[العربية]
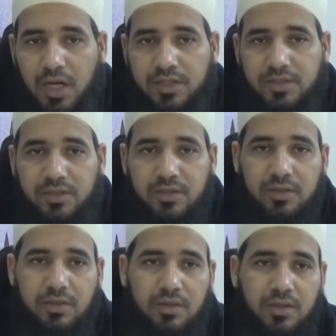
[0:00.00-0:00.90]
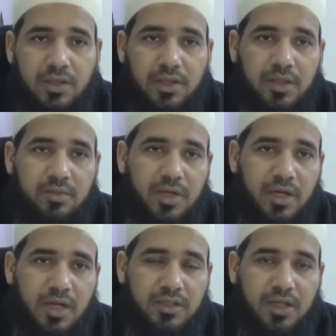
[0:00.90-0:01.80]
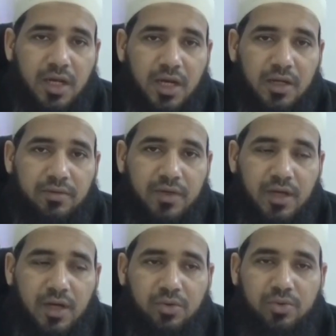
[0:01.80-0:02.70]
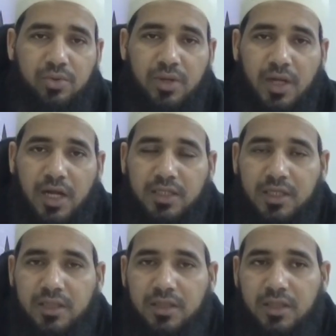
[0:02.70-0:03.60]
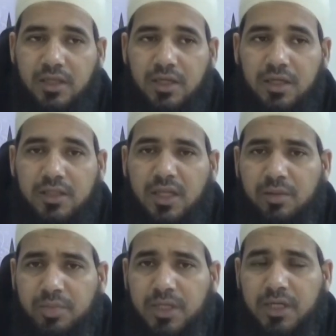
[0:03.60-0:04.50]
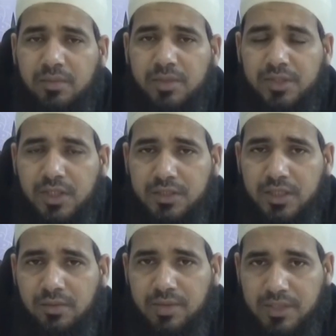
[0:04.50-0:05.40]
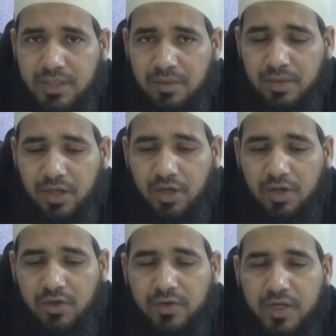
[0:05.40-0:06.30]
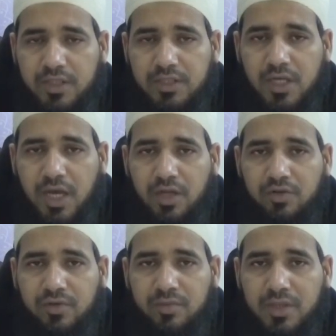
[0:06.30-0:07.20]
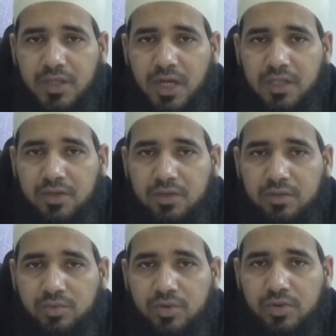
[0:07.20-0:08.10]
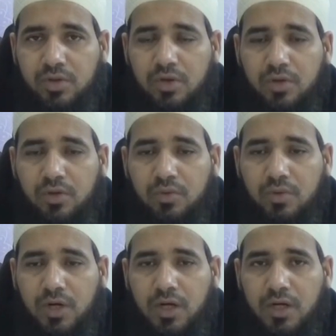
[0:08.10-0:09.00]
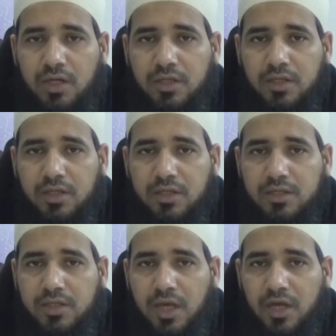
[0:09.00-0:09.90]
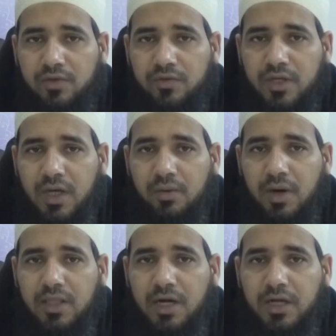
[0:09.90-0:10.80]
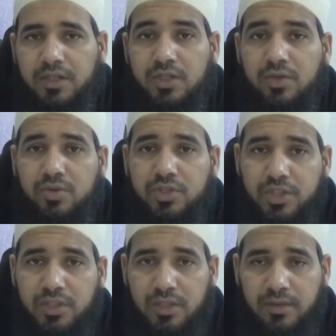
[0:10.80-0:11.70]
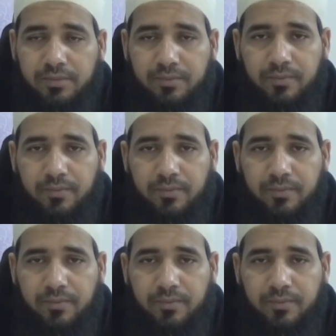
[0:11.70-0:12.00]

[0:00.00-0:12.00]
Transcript: عكس كثير من الناس الآن فيأخذ الحديث تقبيل النبي صلى الله عليه وسلم السابق فيتساهل في مثل هذه الأمور يتساهل فيها وهذا خطير جدا